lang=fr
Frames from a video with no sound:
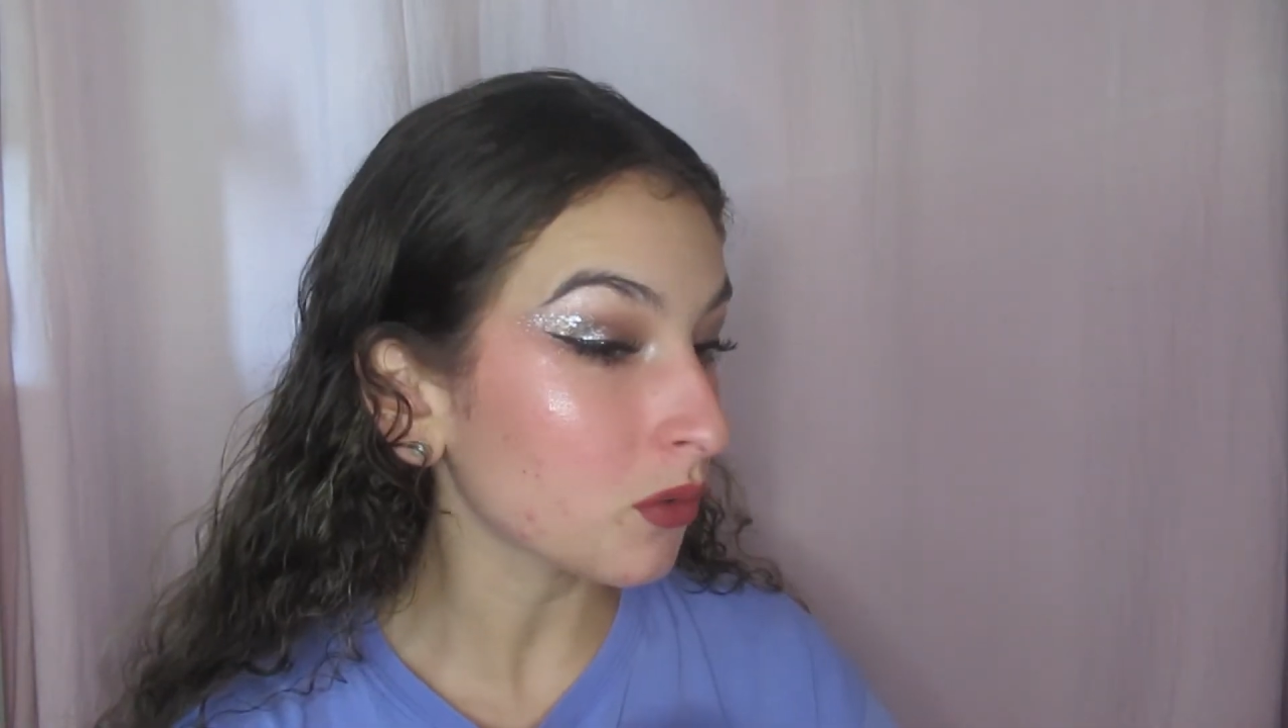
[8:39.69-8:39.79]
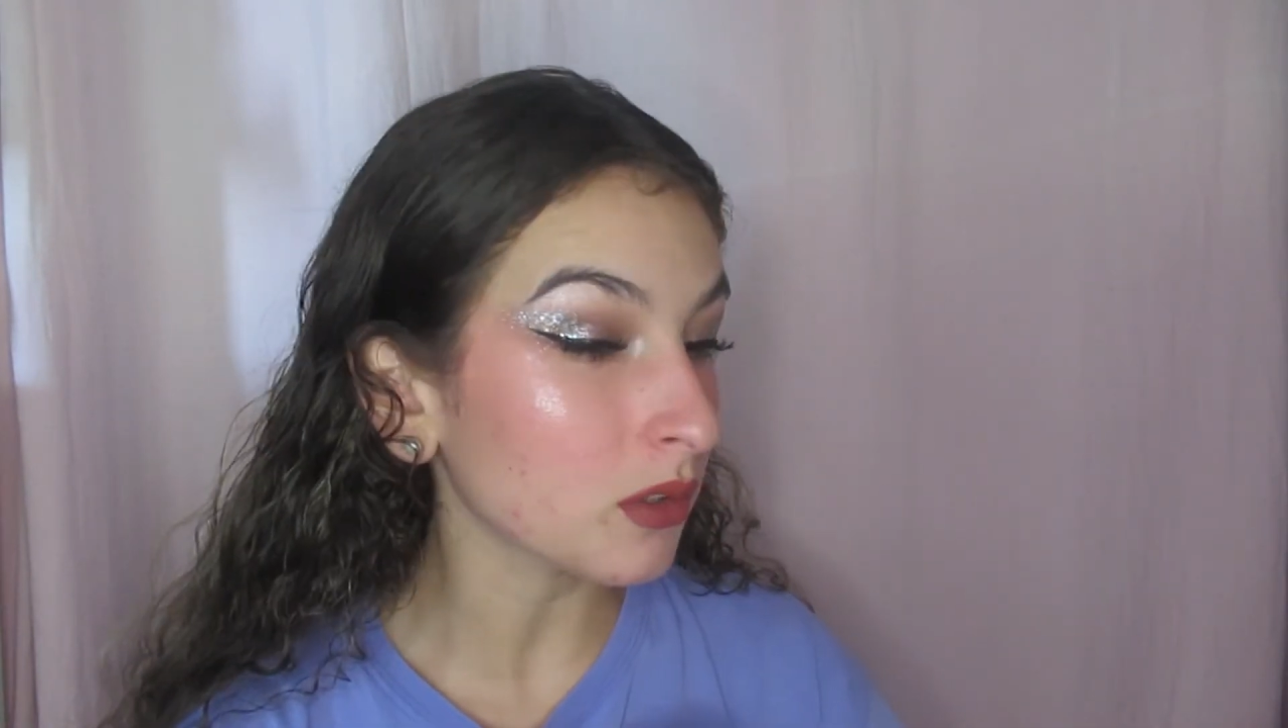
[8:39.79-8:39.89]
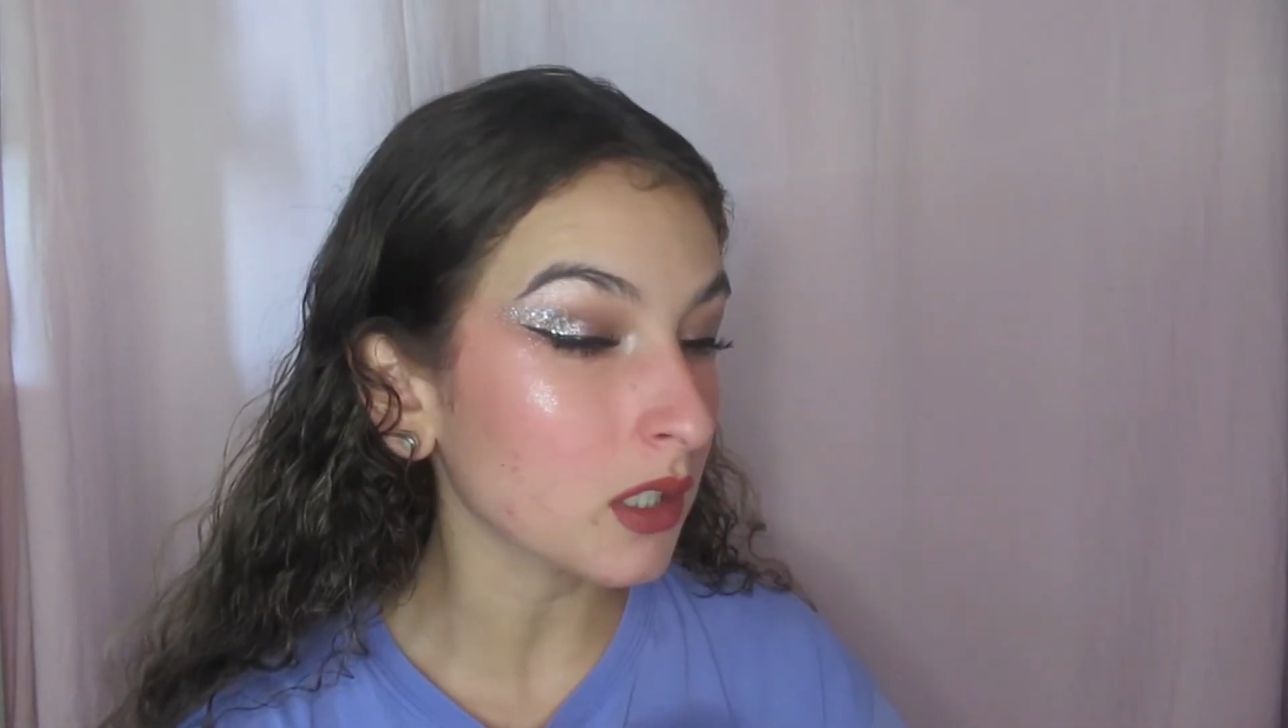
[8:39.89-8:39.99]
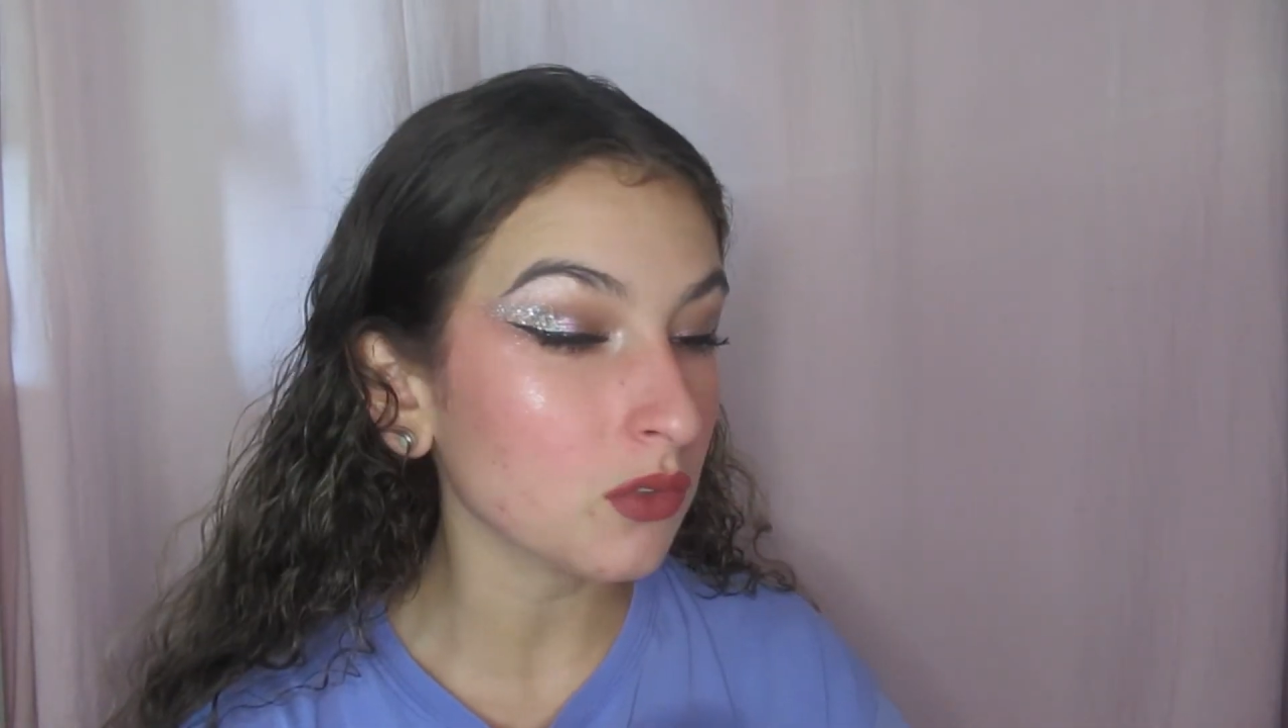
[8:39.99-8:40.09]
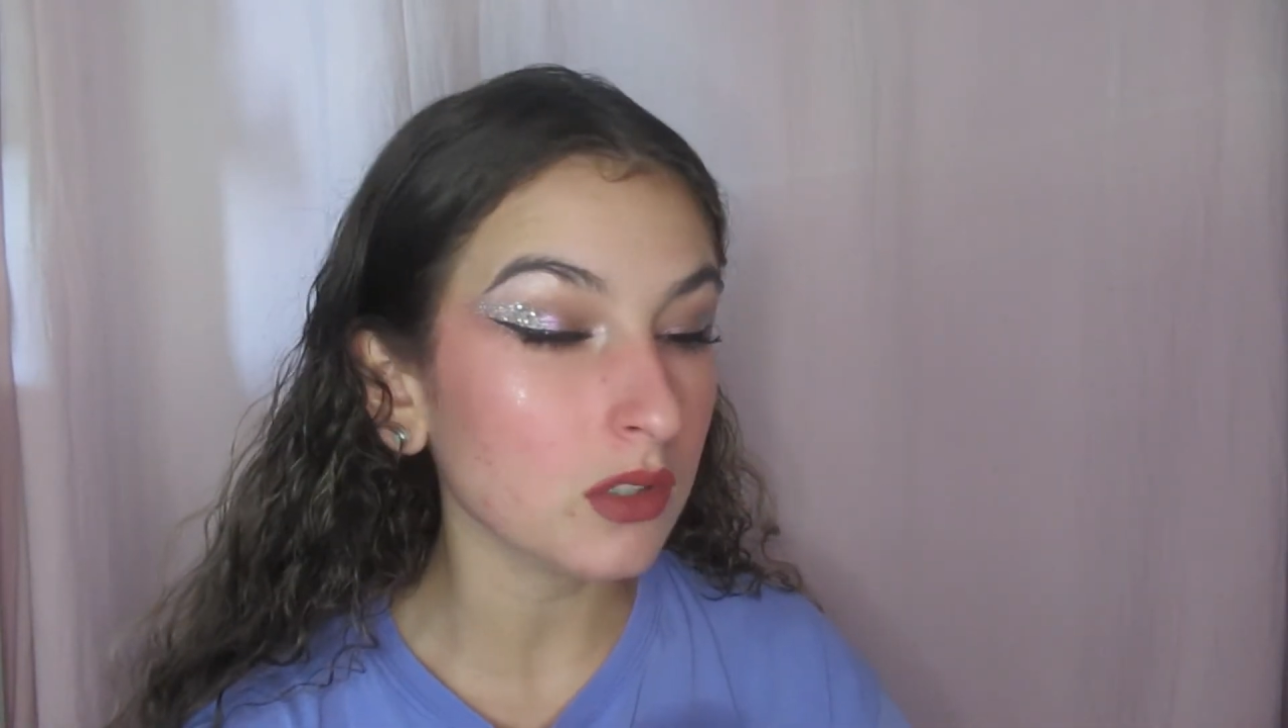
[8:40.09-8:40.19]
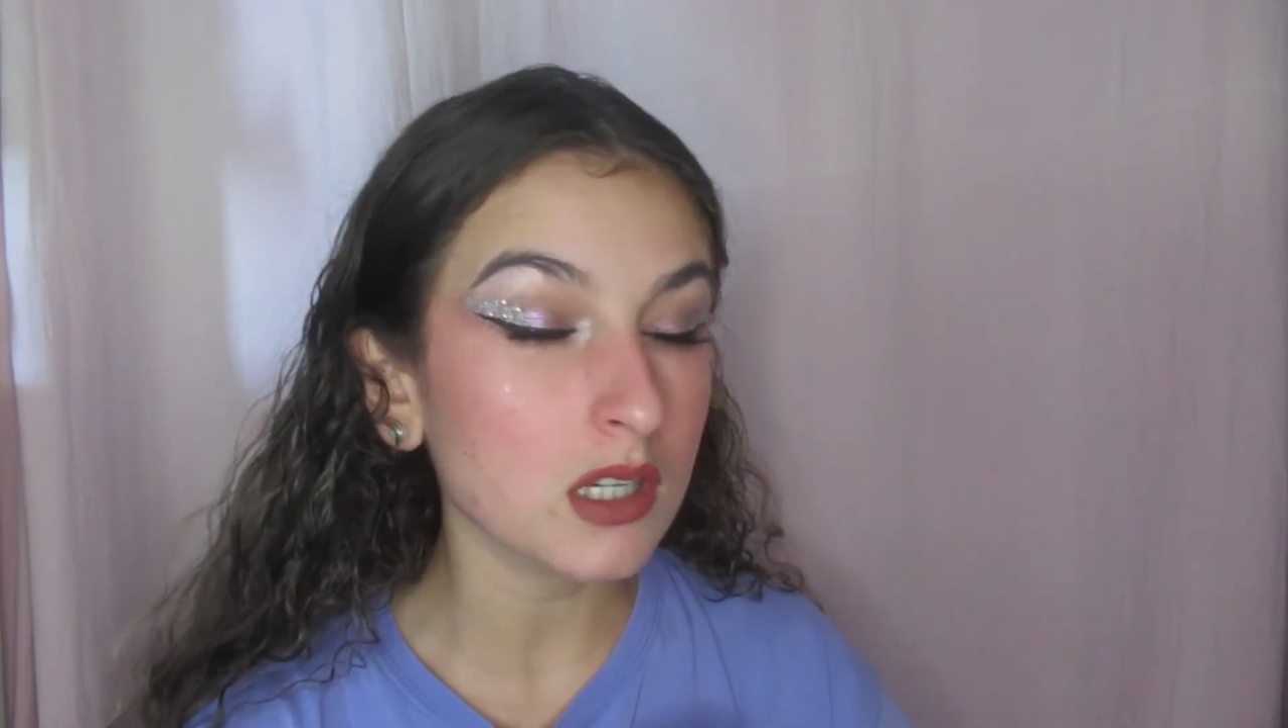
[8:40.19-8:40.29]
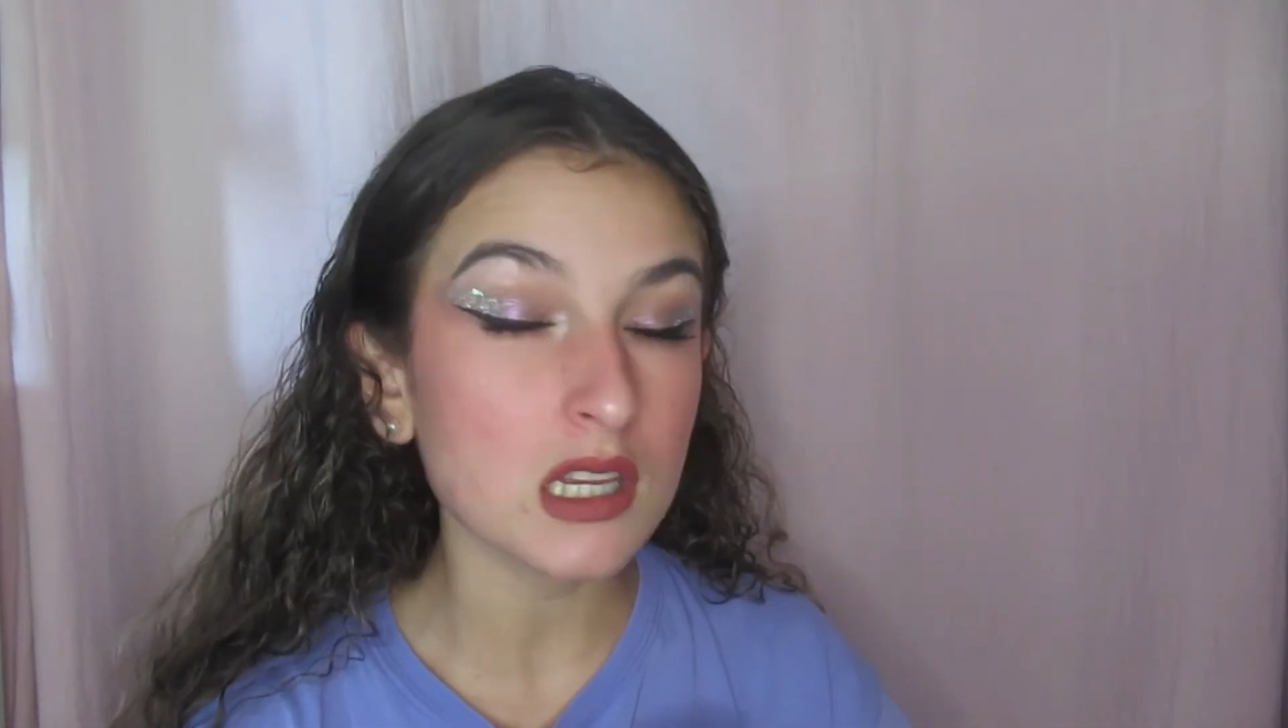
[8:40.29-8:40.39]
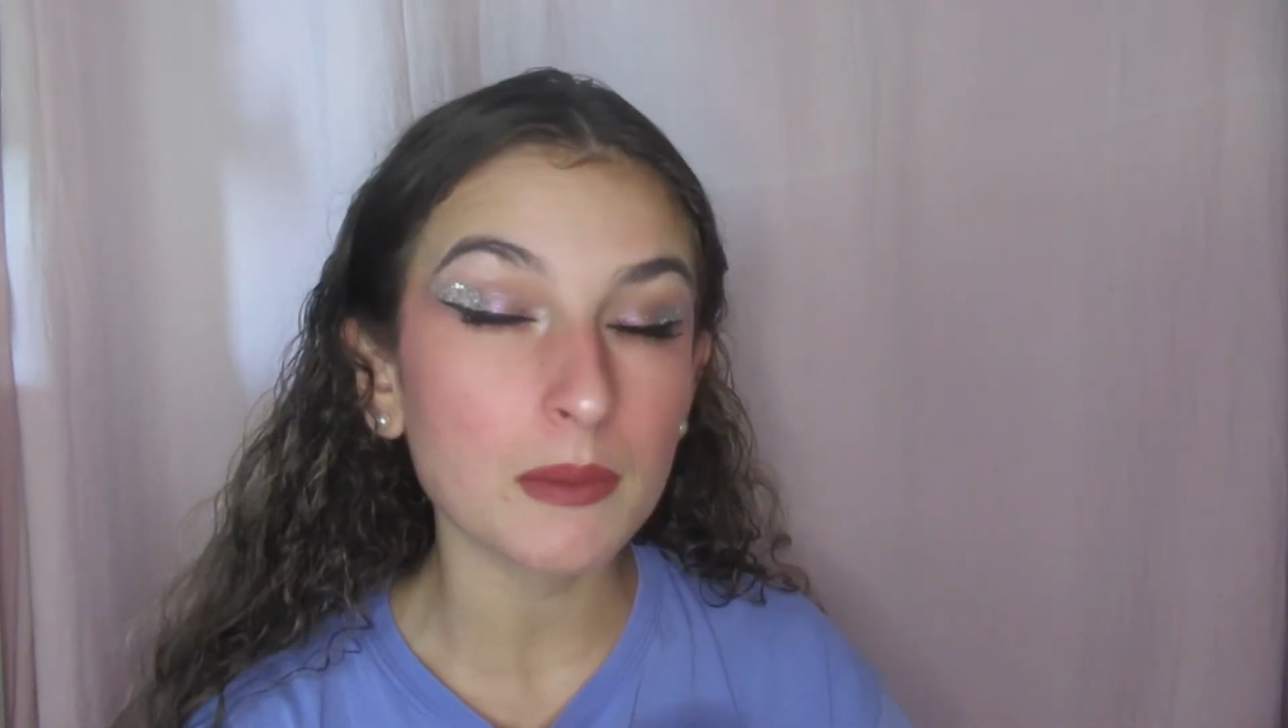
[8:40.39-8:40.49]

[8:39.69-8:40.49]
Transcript: sont très jolies,